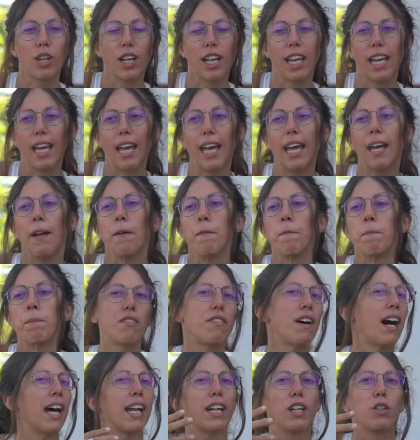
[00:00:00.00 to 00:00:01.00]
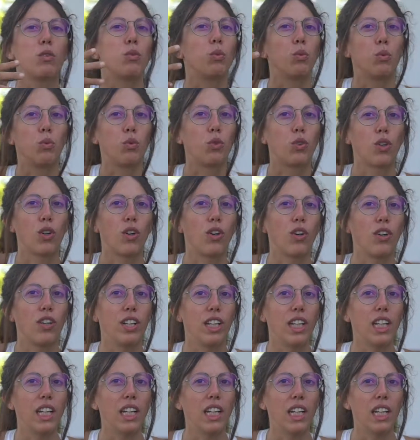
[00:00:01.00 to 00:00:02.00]
che fare tutto
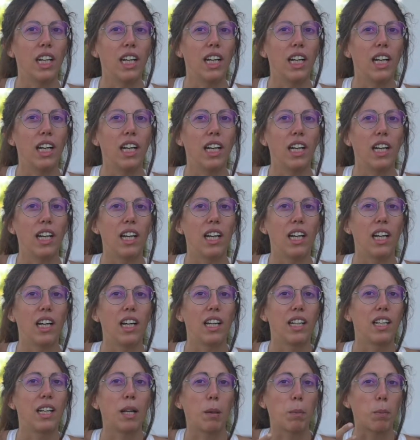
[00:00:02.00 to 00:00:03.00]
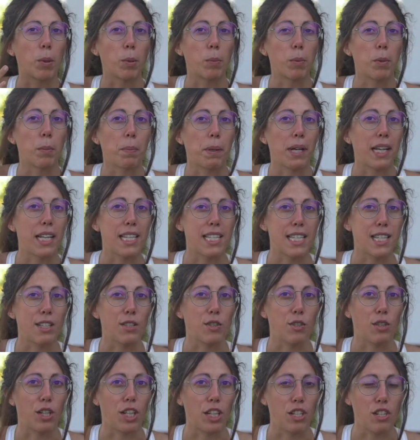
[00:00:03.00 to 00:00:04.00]
in, eh, nel proprio paese
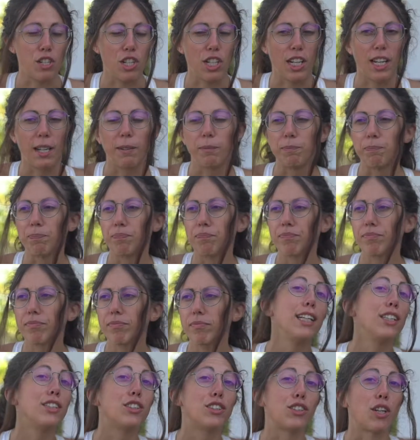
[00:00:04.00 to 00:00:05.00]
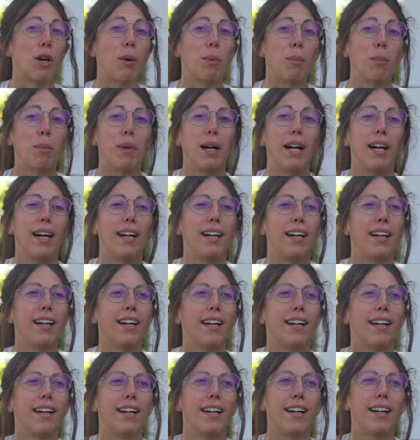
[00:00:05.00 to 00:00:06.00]
di origine.
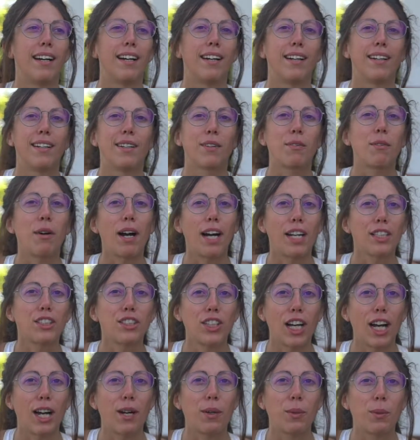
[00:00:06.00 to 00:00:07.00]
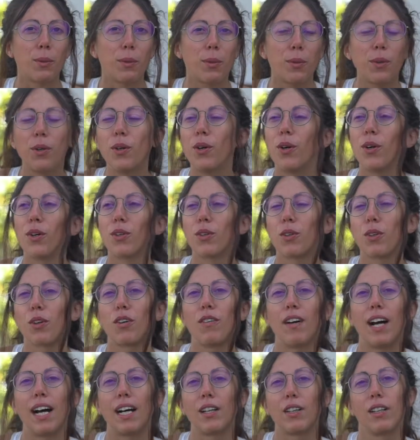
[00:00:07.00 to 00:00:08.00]
Insomma, eh, qua a Changu ho
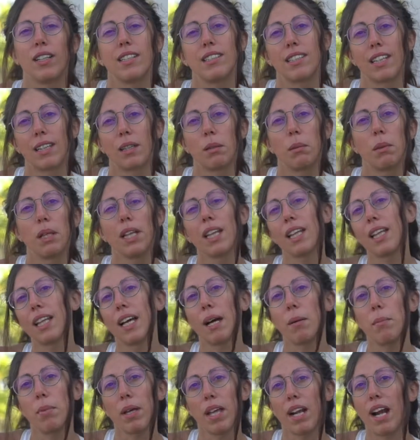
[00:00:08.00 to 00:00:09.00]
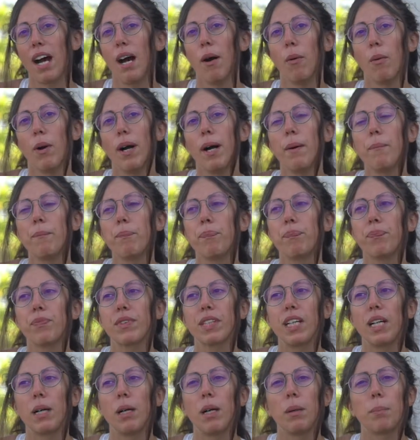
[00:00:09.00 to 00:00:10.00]
trovato esattamente a Berawa,
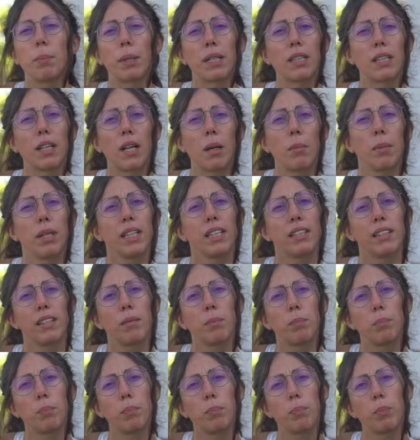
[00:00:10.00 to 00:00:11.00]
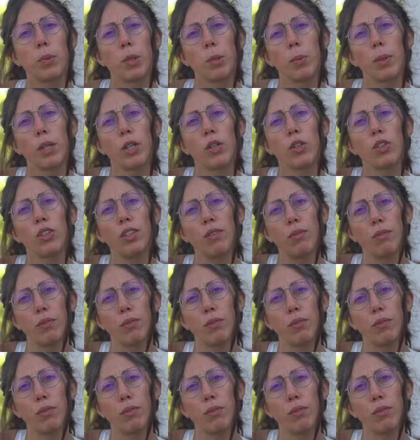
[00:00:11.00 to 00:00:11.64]
praticamente più o meno di